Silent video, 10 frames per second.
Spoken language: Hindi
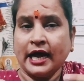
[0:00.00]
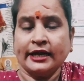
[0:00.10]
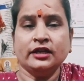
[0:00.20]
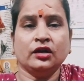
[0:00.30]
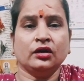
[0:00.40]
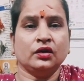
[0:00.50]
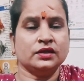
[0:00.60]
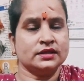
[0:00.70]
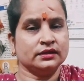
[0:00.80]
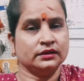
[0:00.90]
गाली
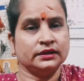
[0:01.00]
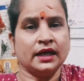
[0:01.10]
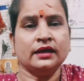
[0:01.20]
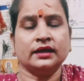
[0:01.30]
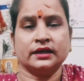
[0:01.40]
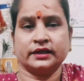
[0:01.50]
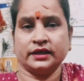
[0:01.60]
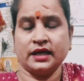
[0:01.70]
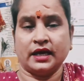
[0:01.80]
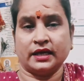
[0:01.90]
गलौज ना
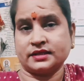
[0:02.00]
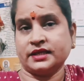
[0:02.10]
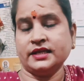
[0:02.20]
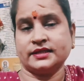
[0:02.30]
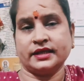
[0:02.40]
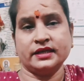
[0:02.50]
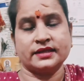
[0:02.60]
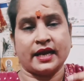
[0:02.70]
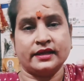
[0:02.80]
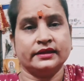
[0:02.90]
करके अच्छे से
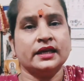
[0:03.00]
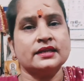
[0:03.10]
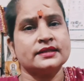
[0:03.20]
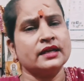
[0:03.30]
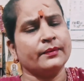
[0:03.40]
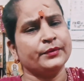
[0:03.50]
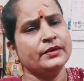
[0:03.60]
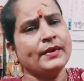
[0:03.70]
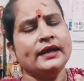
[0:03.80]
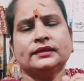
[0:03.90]
शालीनता से
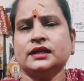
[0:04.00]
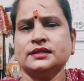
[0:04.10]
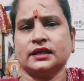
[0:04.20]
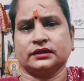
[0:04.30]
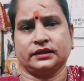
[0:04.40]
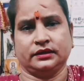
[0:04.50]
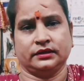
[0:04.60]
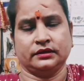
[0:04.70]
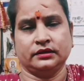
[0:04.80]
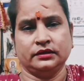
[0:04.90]
अपनी बात रख सकते
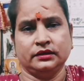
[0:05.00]
हैं